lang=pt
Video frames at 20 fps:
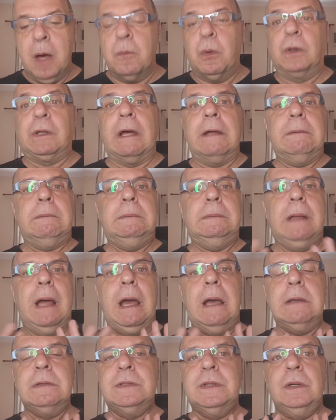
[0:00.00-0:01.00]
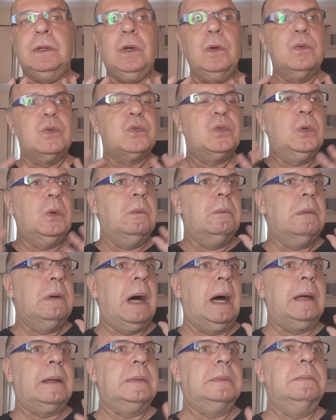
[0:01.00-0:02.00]
porque desde que o
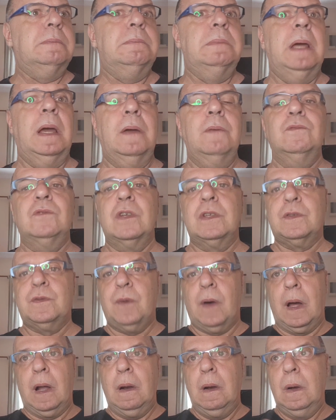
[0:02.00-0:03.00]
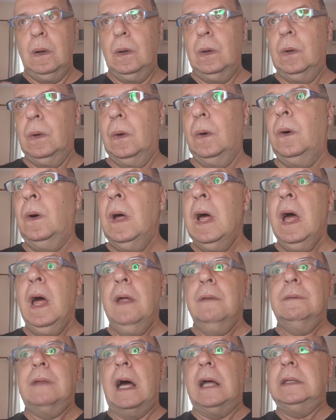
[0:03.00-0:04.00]
Gilmar Mendes falou
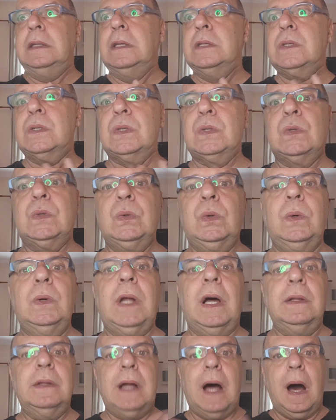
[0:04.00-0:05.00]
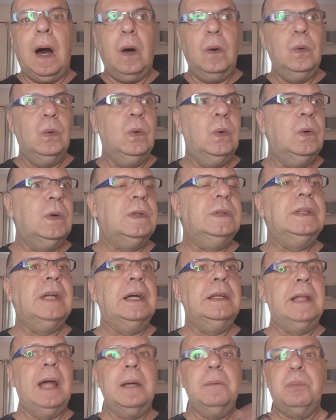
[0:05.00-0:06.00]
da lisura da
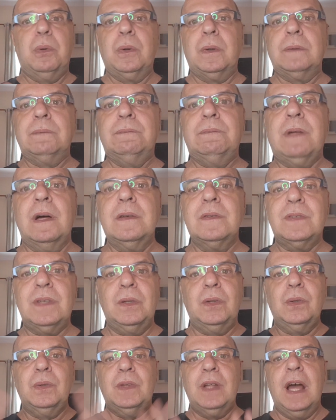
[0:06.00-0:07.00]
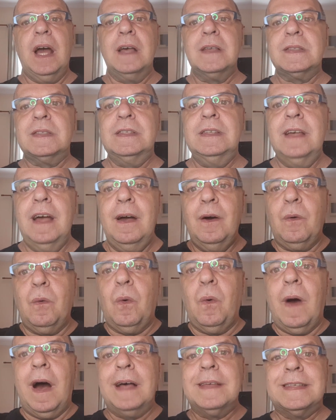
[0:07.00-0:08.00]
urna e da importância do TSE, eu
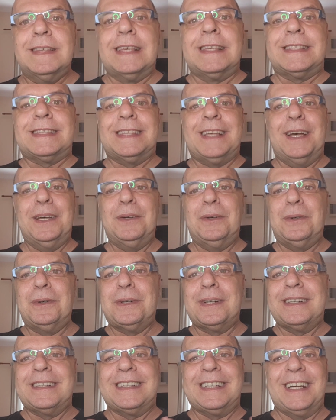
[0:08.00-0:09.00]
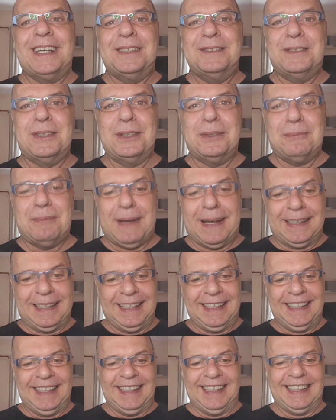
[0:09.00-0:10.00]
quase saí correndo, não
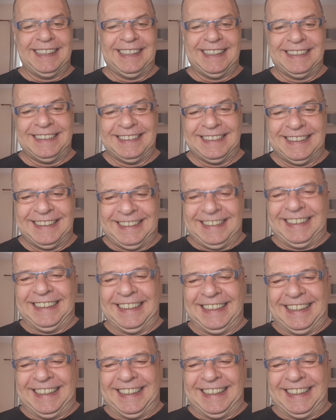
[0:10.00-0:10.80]
parei ainda.